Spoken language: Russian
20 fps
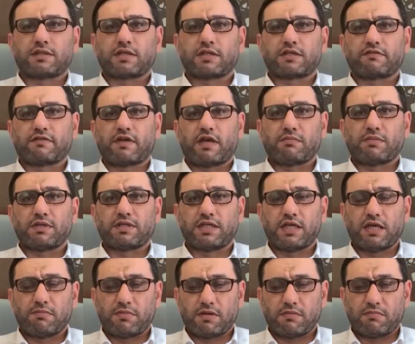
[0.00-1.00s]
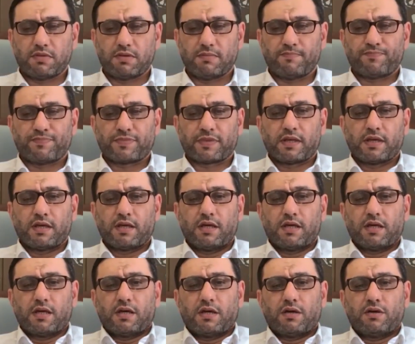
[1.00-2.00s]
со своими семьями.
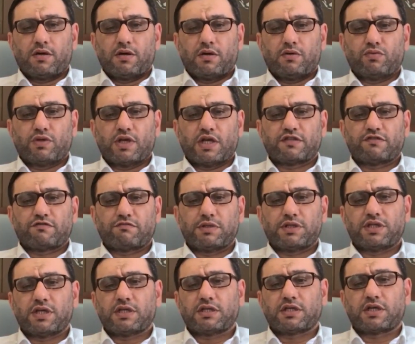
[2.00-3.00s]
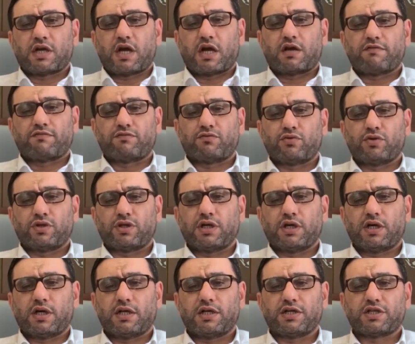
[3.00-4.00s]
Э, у нас в мечети, как и в
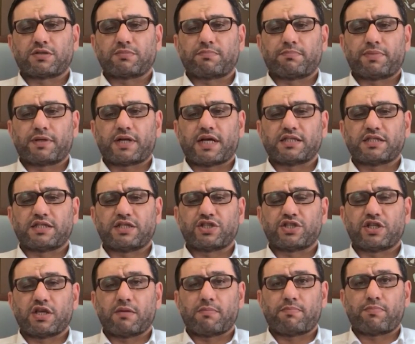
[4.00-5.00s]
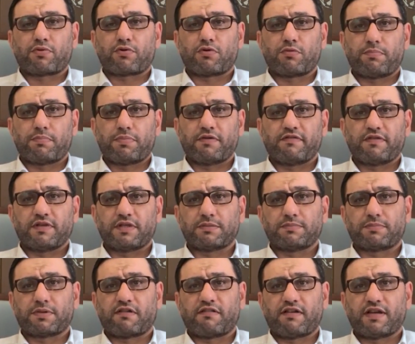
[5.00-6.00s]
других, лишь праздничная
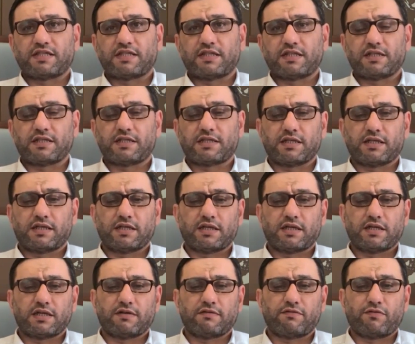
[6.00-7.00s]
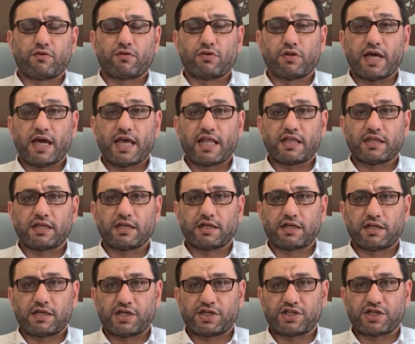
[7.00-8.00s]
проповедь проводилась э, в
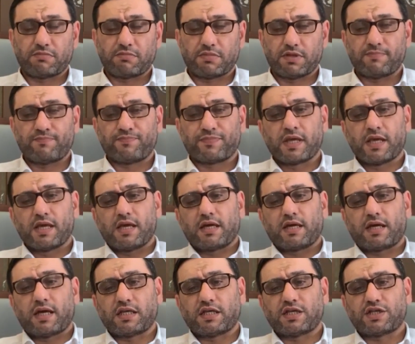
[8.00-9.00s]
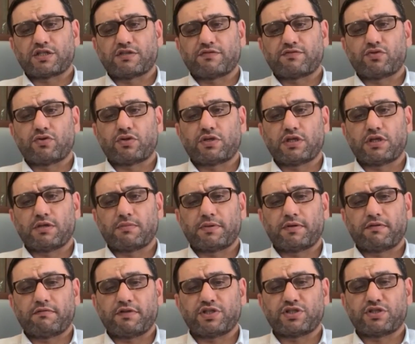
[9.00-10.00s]
онлайн-режиме. Конечно, все это
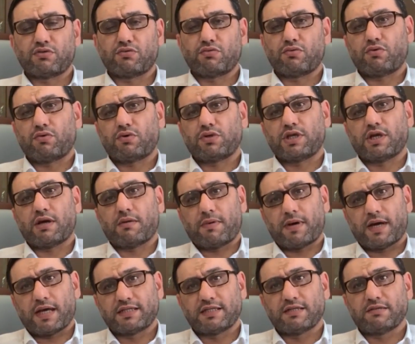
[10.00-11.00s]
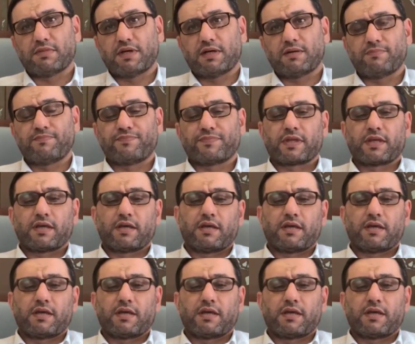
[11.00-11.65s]
непривычно, но необходимо.